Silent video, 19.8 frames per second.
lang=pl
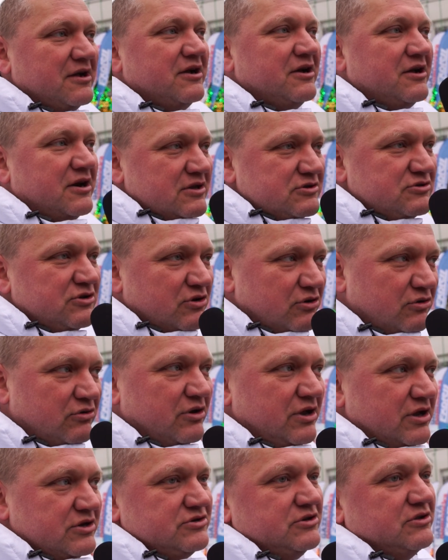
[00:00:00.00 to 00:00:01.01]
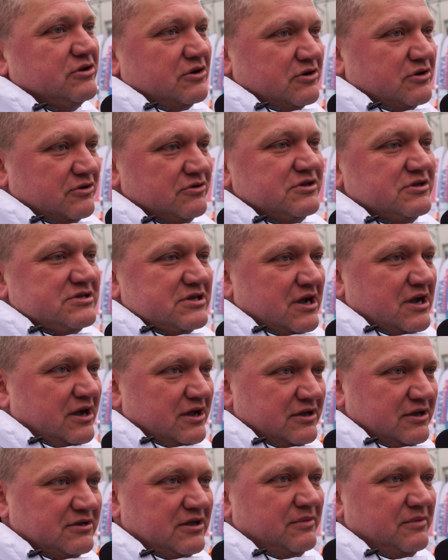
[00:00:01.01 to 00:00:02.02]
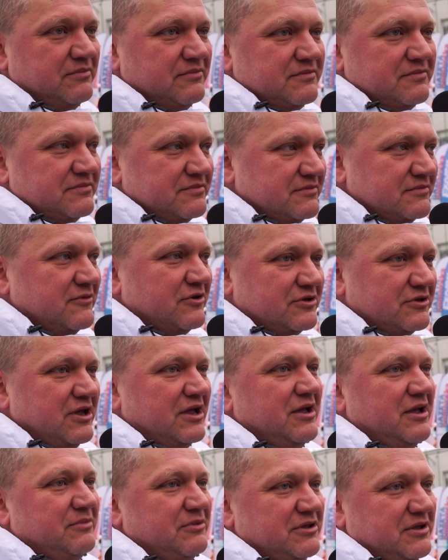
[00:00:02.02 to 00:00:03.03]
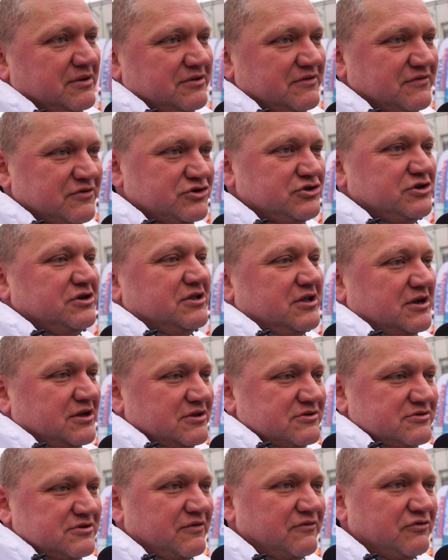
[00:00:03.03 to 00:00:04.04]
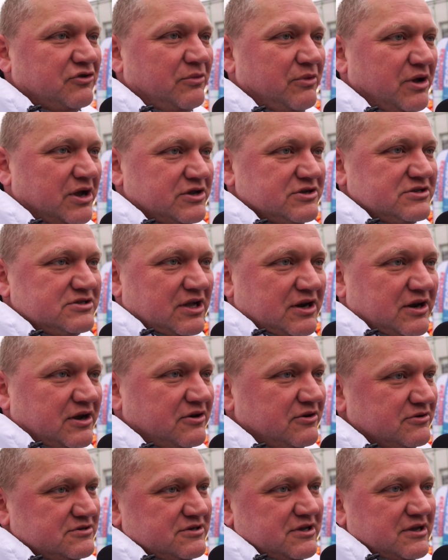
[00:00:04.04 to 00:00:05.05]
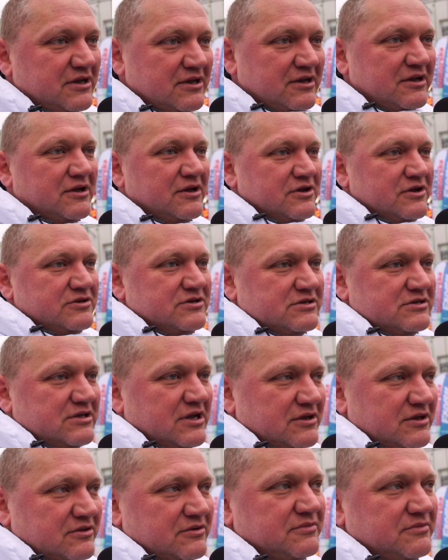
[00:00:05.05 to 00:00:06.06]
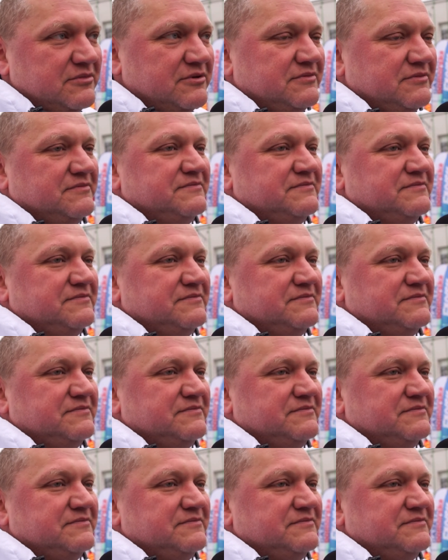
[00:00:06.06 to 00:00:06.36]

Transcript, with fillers: E, raz do roku jeżdżę do schroniska i tam oddajemy nadwyżki takie, co tam w domu jakieś stare koce się znajdą.